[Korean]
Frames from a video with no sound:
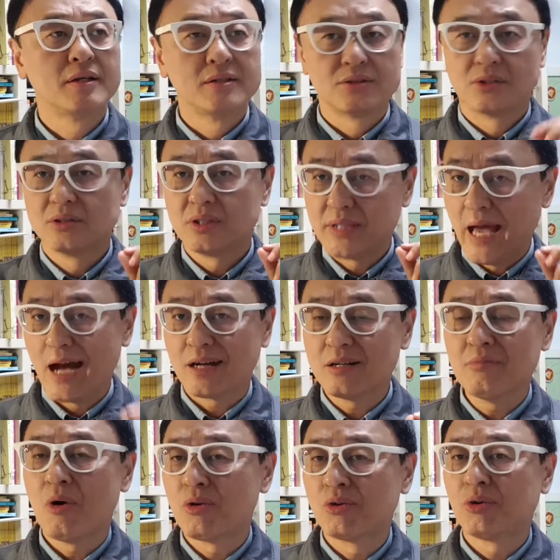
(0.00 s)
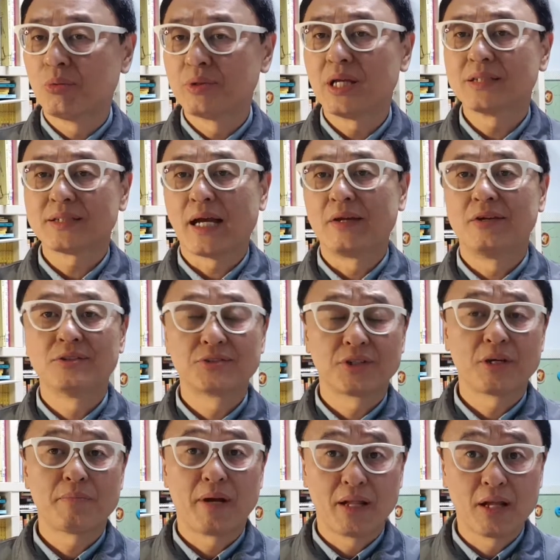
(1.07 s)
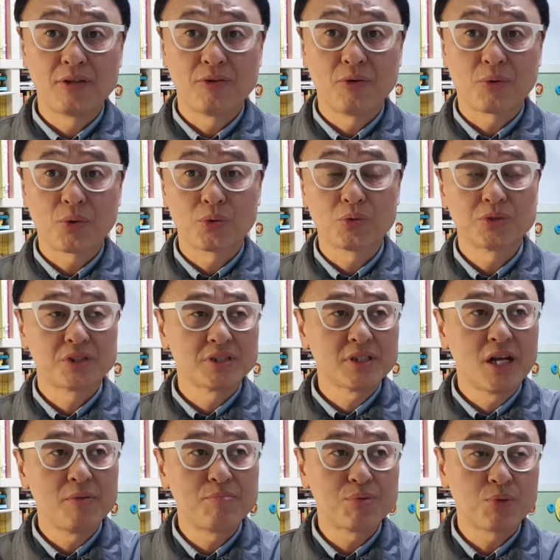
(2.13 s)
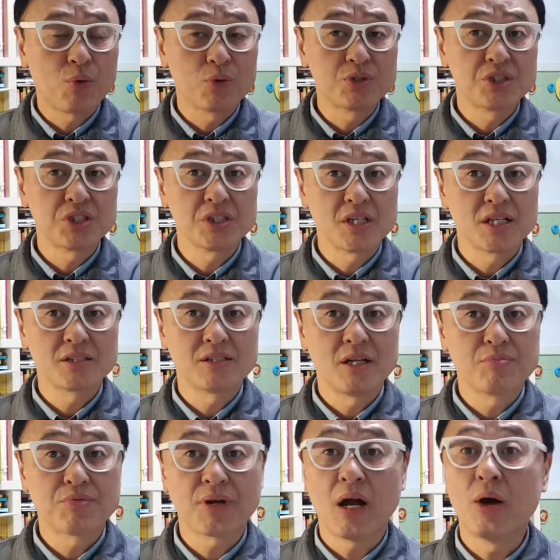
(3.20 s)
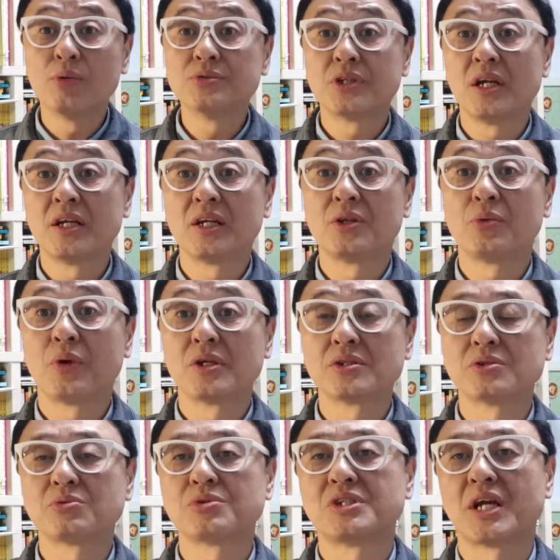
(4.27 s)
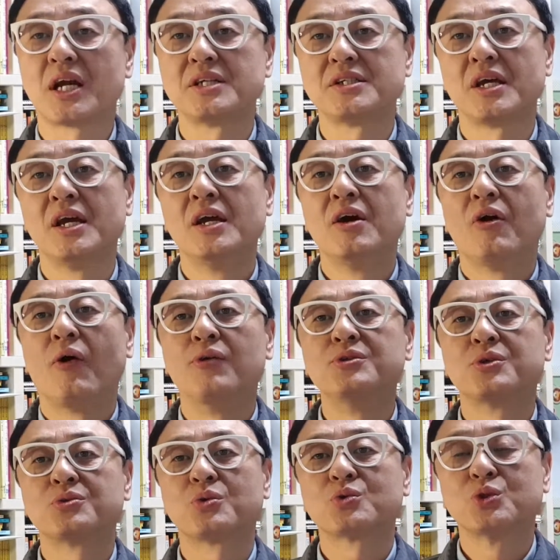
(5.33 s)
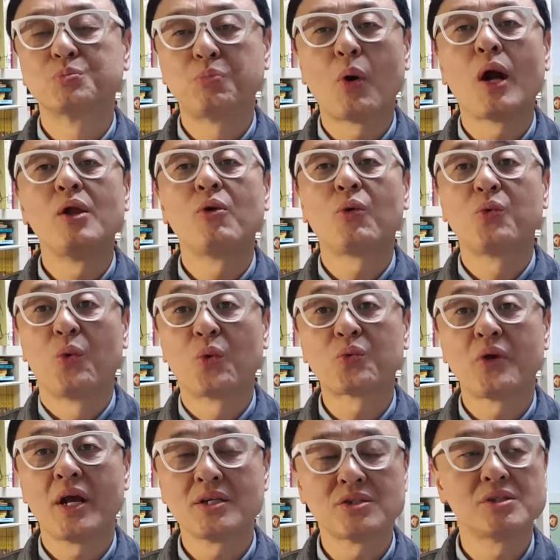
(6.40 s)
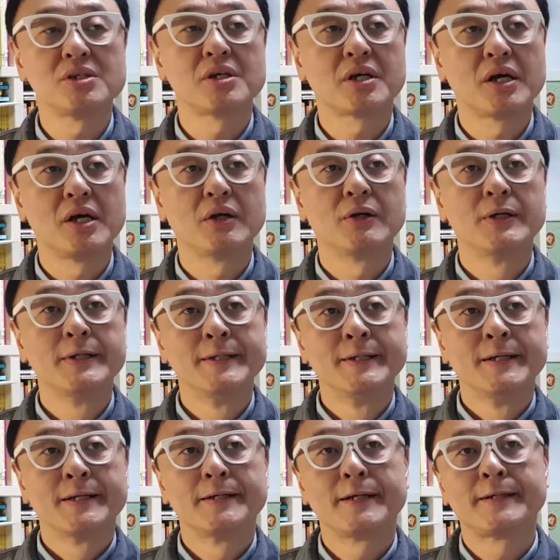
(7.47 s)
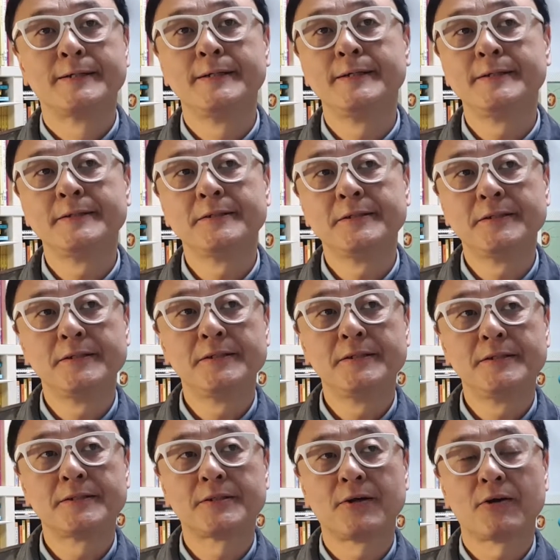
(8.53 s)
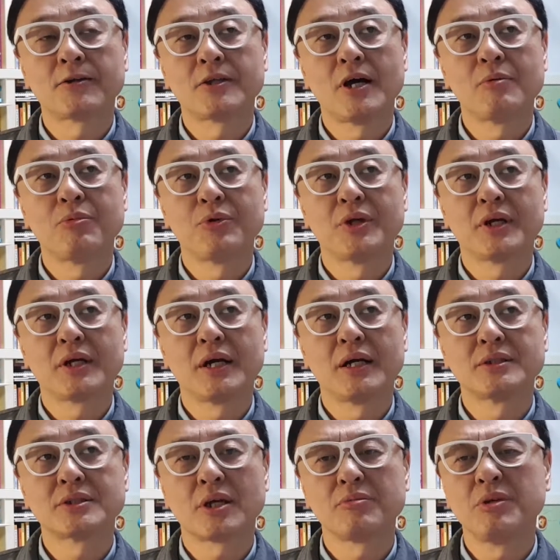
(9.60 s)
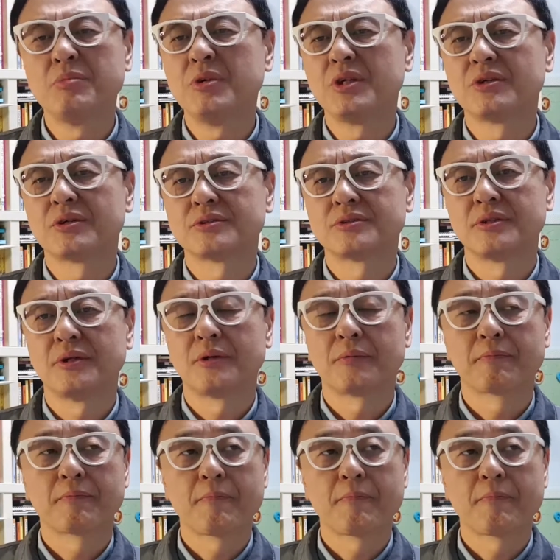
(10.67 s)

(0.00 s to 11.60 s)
저는 약을 먹는 것보다는 자연스럽게 받아들였고 또 셀프 코칭이나 셀프 카운셀링을 통해서 또 제가 이제 어느 정도 극복하려고 노력도 했으니까요. 근데 그 일을 겪다 보니까 참 힘이 들었어요.